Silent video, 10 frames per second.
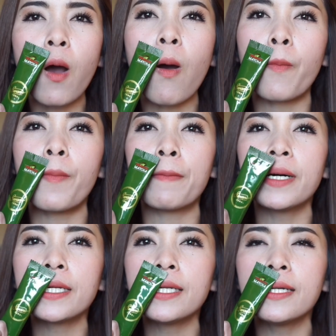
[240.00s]
งออกมา
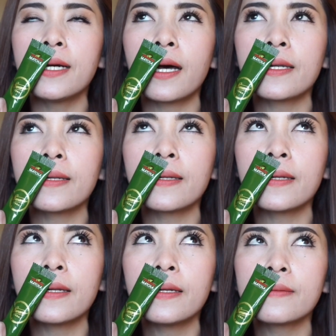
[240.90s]
เมื่อเดือน
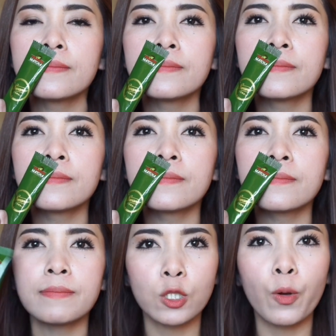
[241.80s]

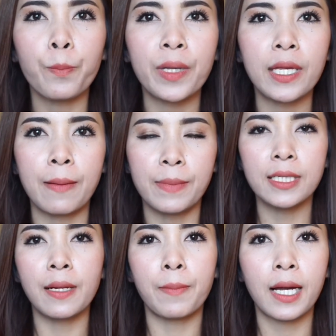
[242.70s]
เมื่อต้นปีเมื่อ
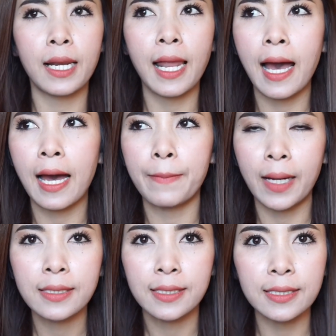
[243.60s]
เดือนมกรา
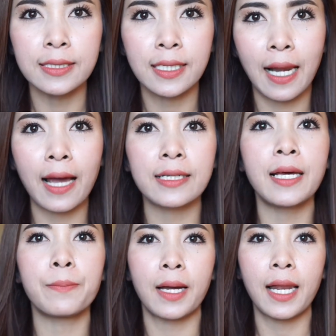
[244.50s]
มั้งเออกลาง
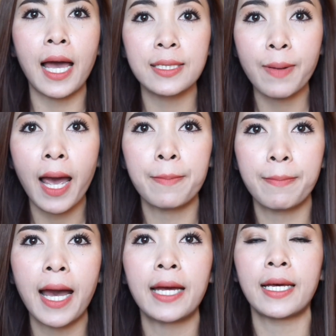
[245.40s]
เดือนมกราที่ผ่าน
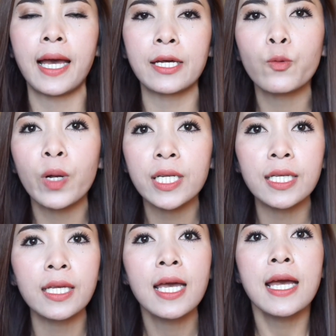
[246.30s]
มานะคะ ตัว
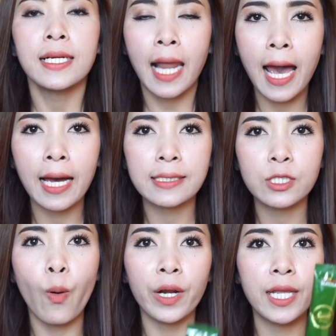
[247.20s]
นี้ทาง
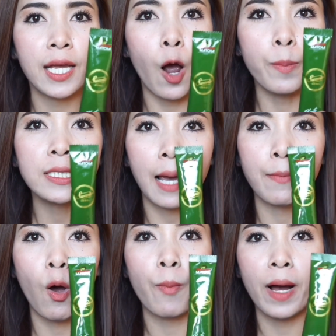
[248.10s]
สวอนเน่เขาเพิ่ง
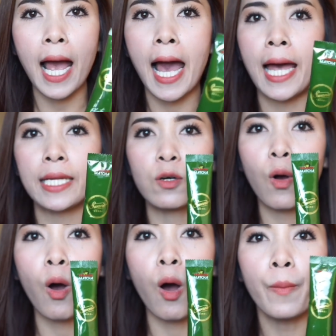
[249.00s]
ทำออกมาขายแล้ว
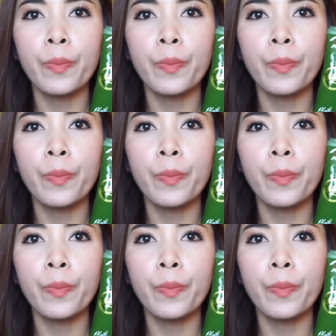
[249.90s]
ก็